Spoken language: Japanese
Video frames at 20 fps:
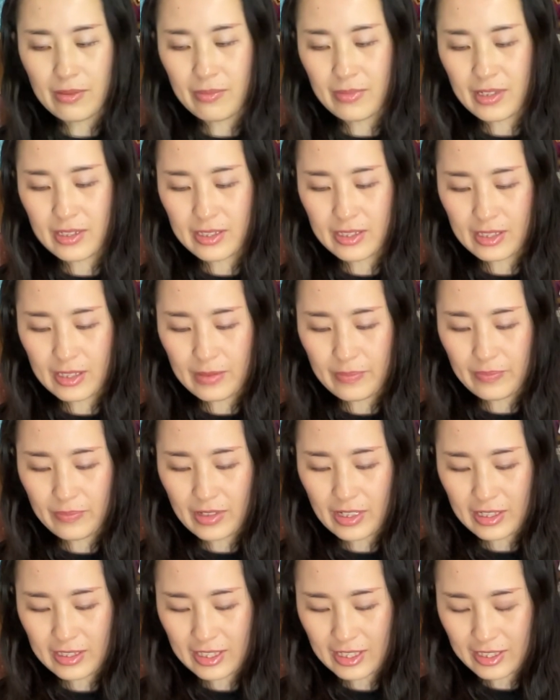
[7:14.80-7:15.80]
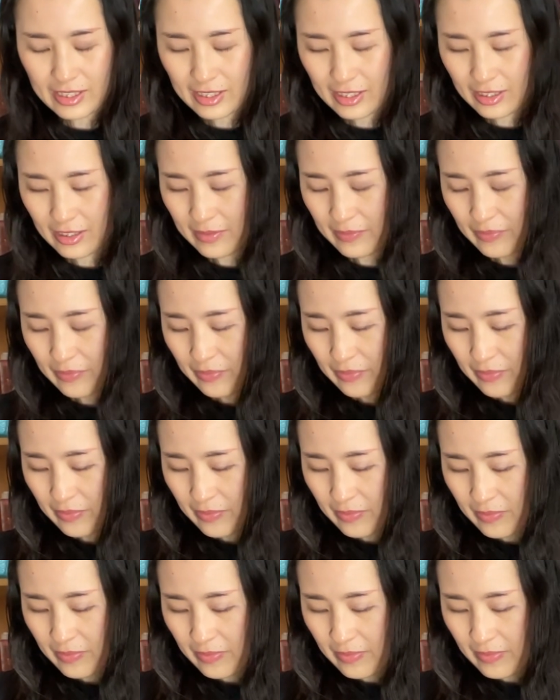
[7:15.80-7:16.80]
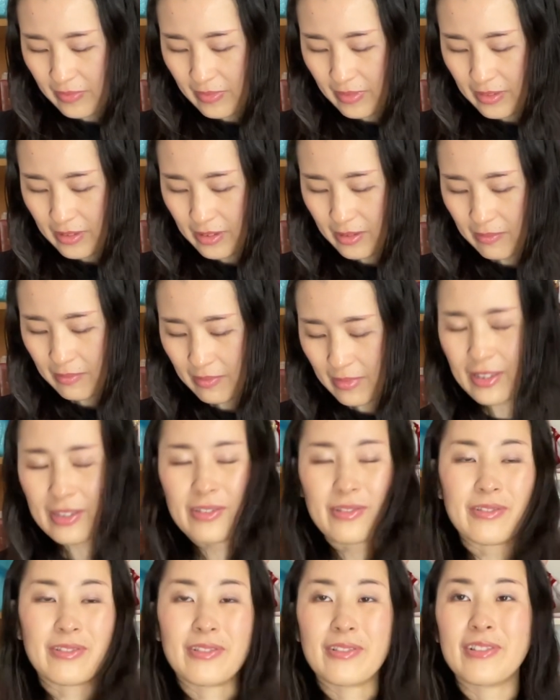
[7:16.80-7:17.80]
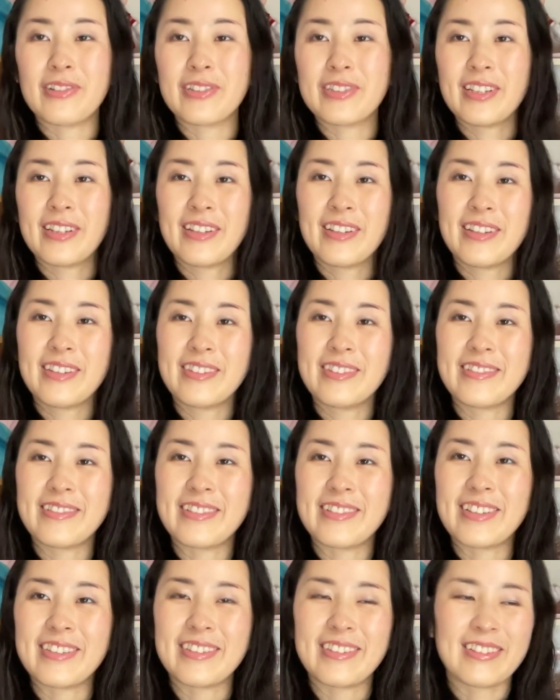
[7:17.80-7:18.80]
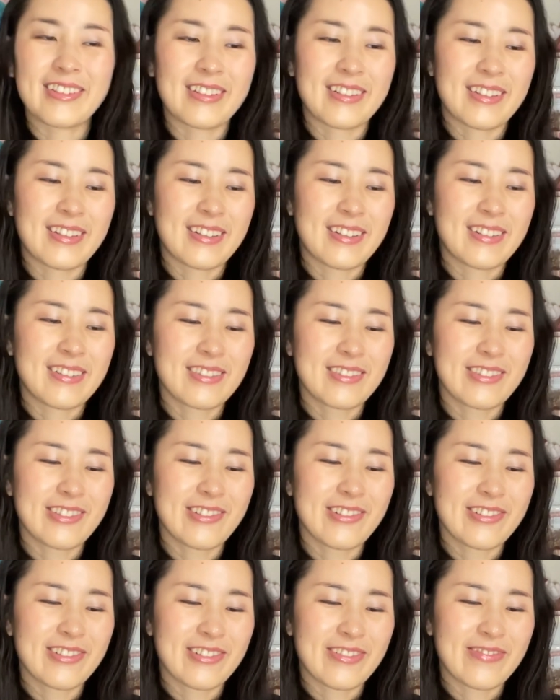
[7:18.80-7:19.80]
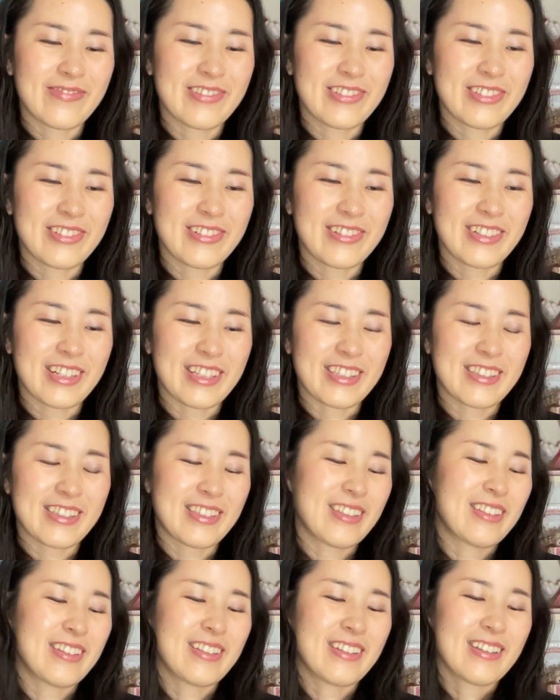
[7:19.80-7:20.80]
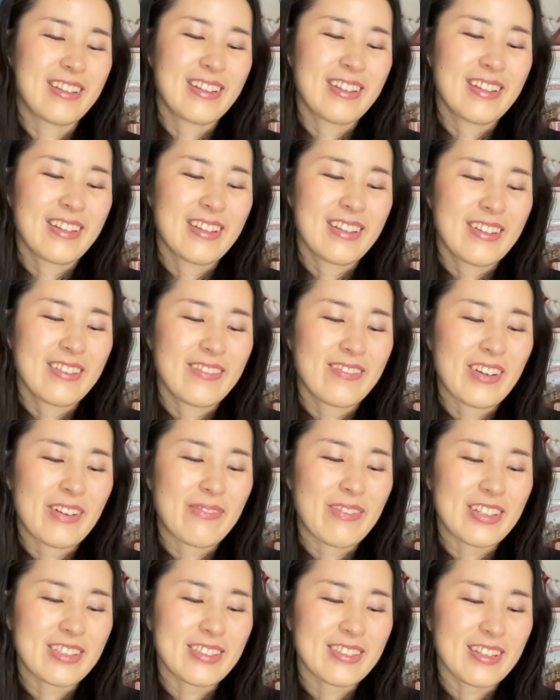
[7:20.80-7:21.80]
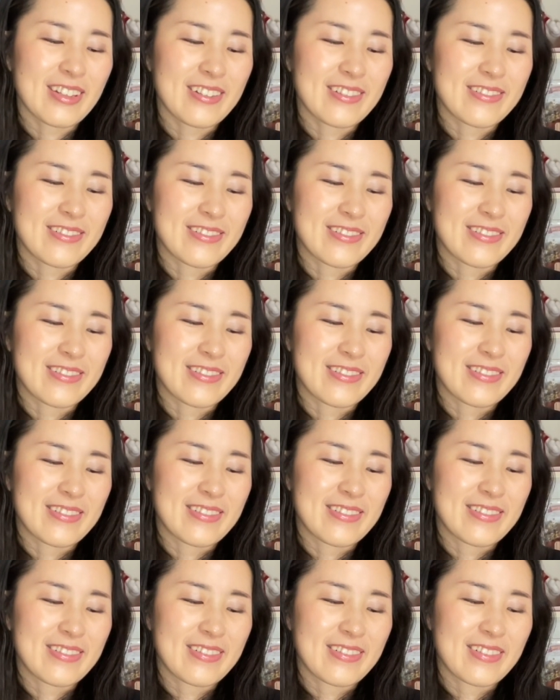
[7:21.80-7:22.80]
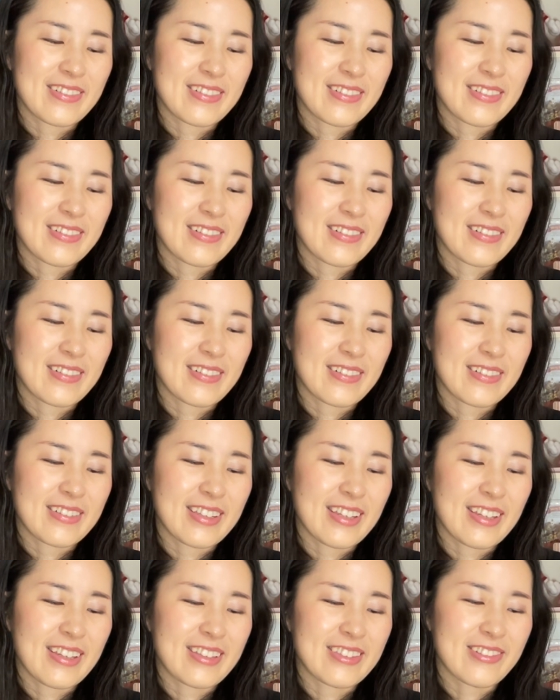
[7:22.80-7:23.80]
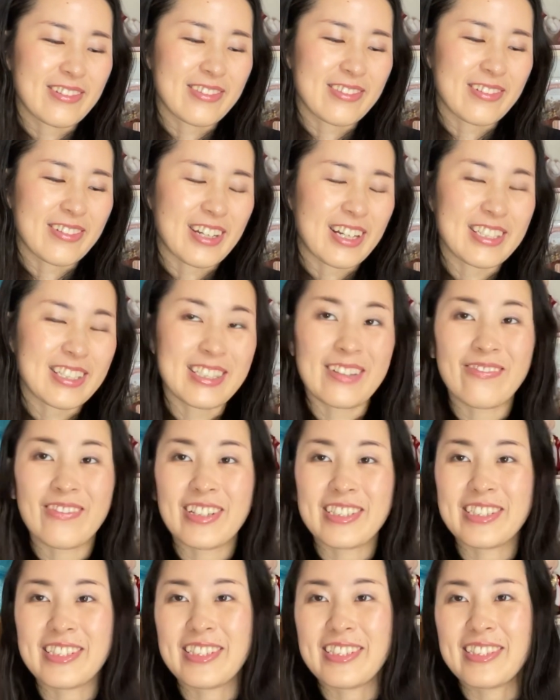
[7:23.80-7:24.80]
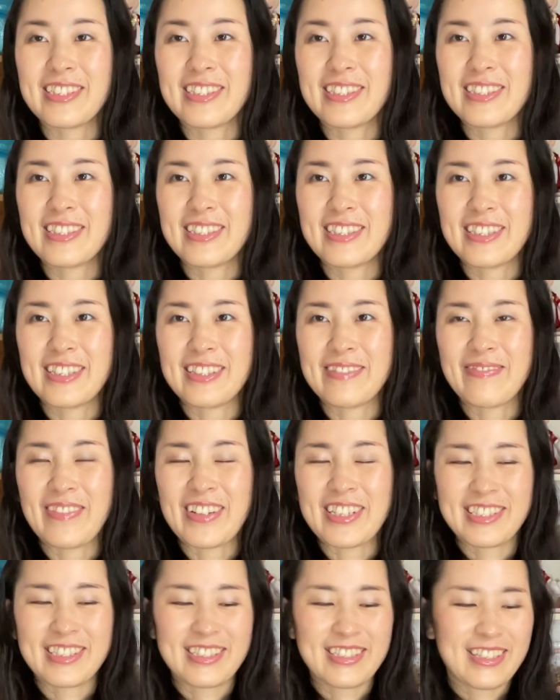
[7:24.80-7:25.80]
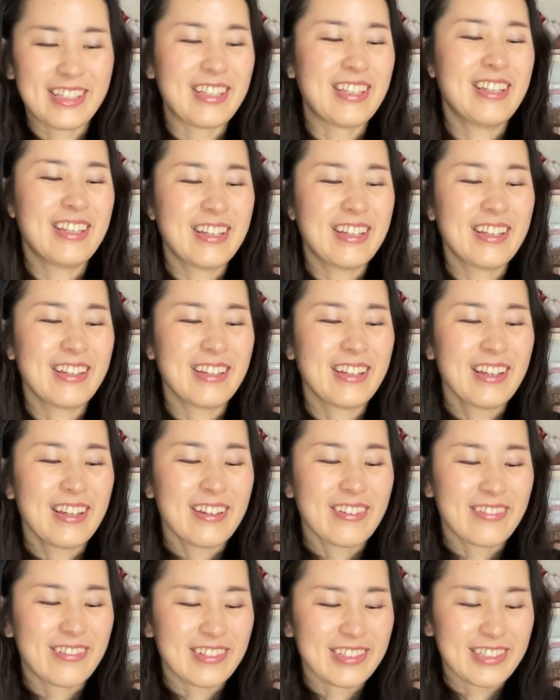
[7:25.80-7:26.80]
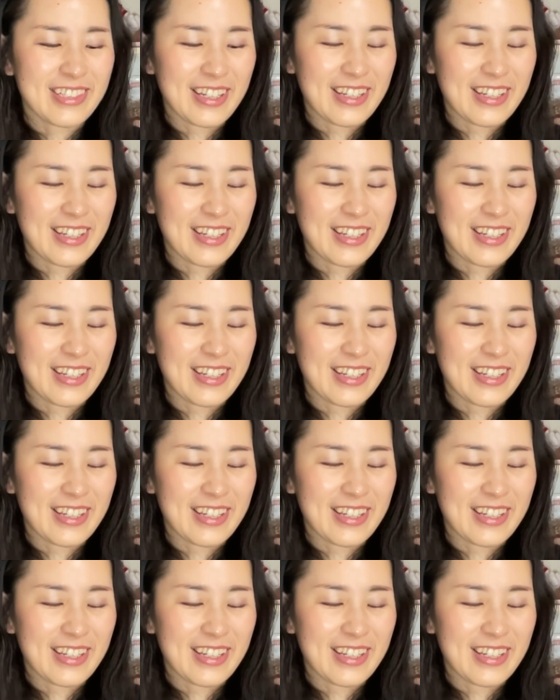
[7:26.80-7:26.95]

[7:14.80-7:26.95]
いましたまあ私まあその5,000円以上やったら送料無料やって、まあ、バスタオルでちょっとかさ増ししまして5,000